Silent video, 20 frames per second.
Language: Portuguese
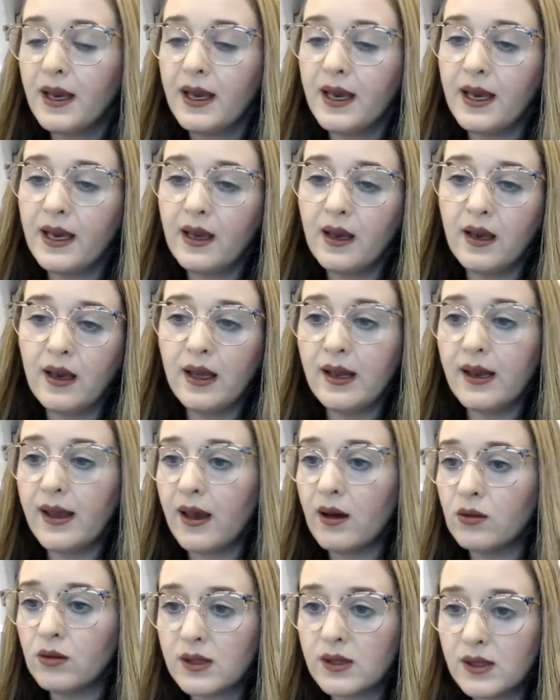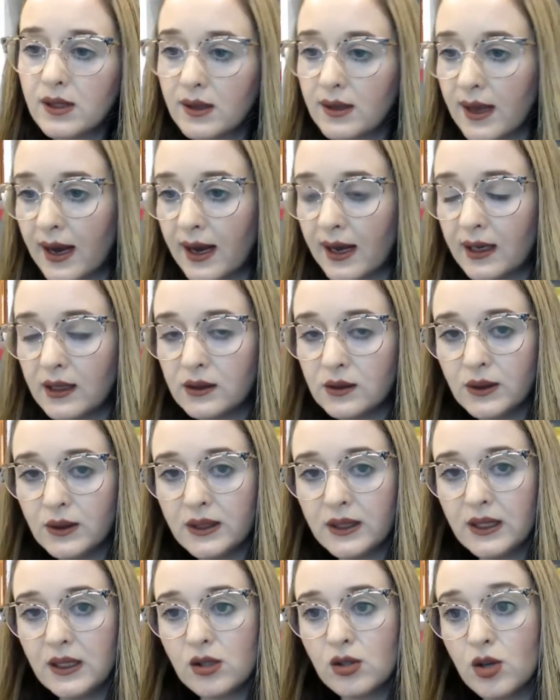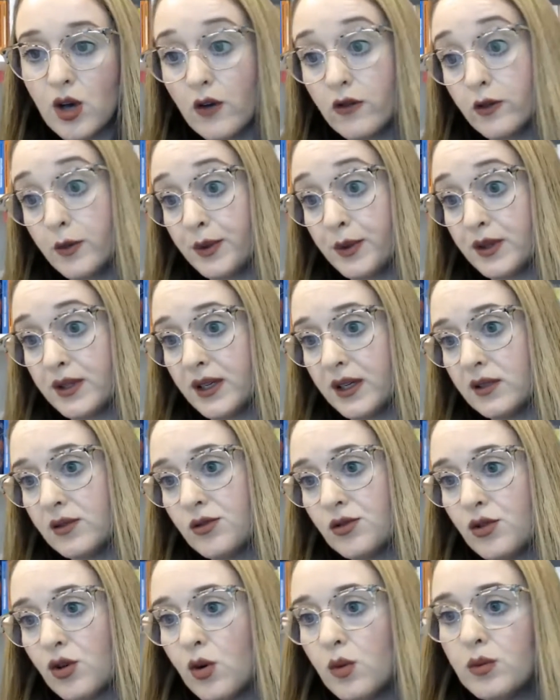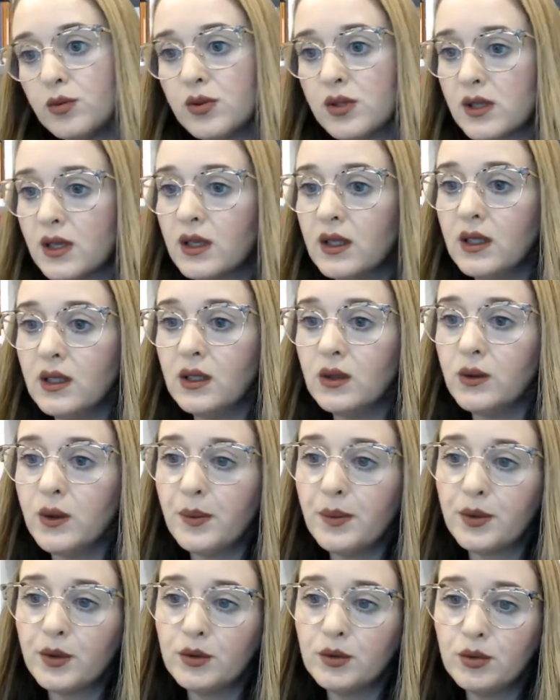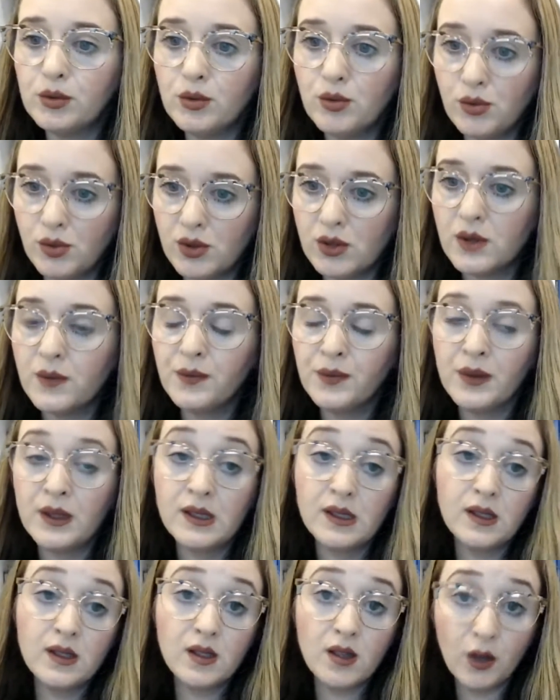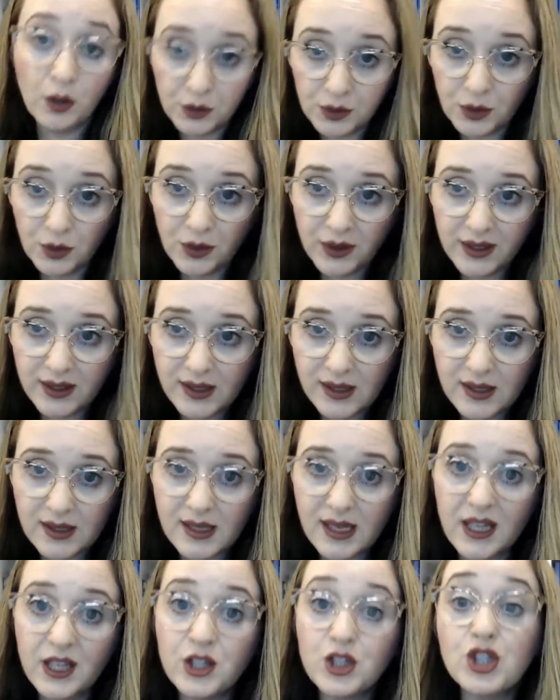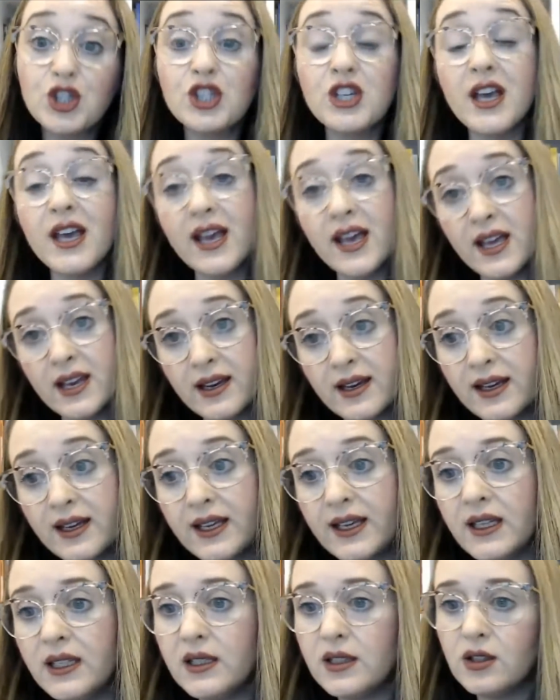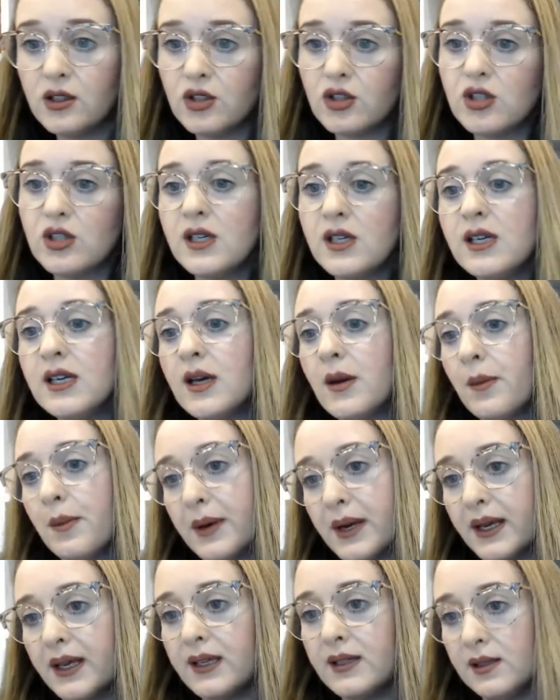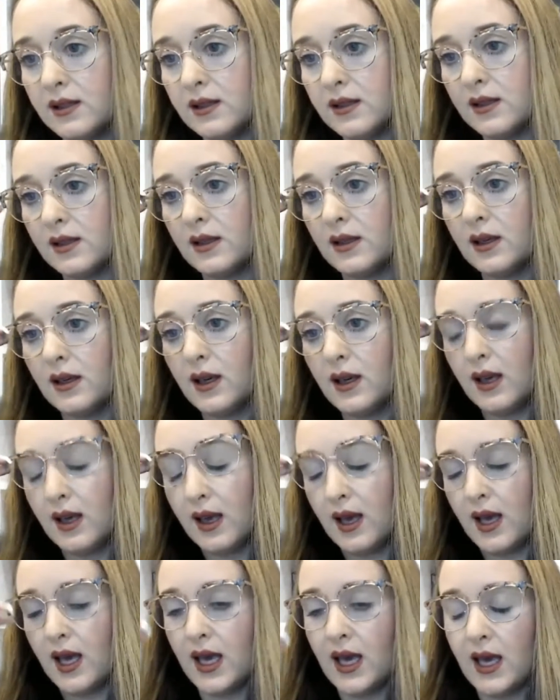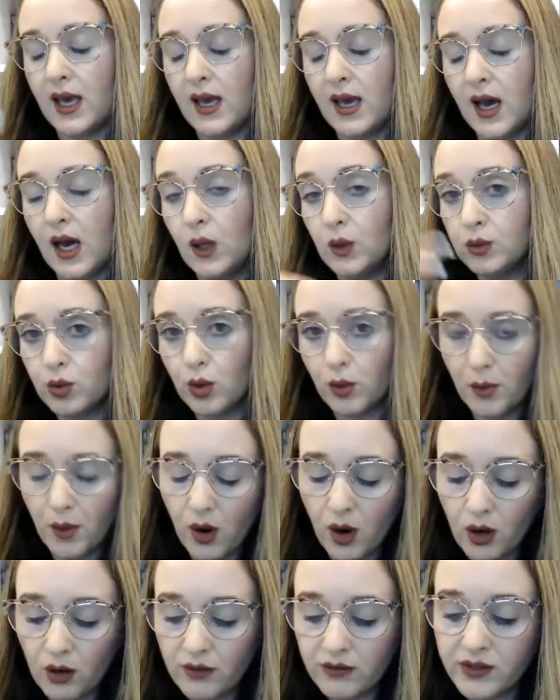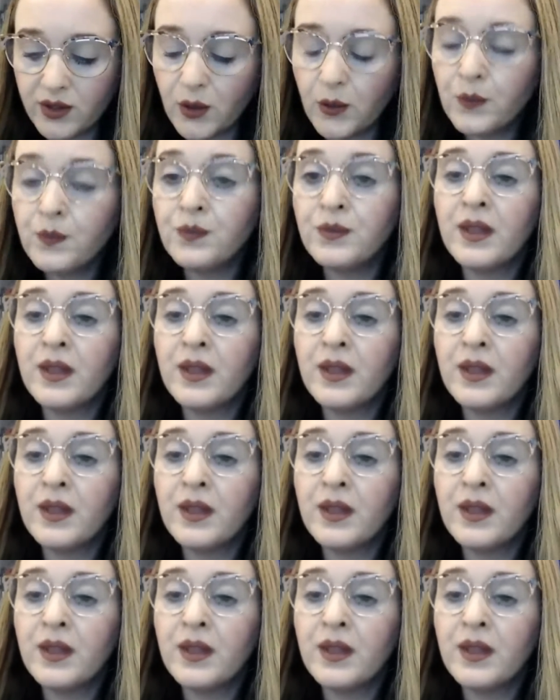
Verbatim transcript: É, ele é oxidado aí, sofre o processo de combustão e produz CO2 e gera energia para esse é, automóvel.